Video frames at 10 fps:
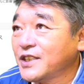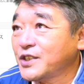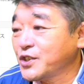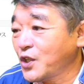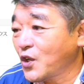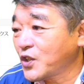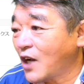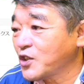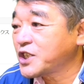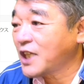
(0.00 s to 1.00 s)
重要
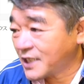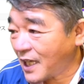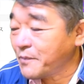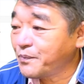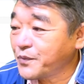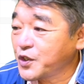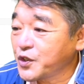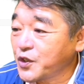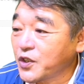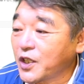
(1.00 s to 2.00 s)
なお知らせ、
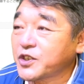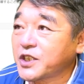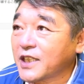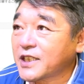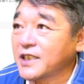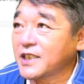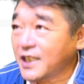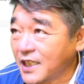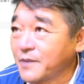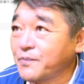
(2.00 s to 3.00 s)
ぜひ、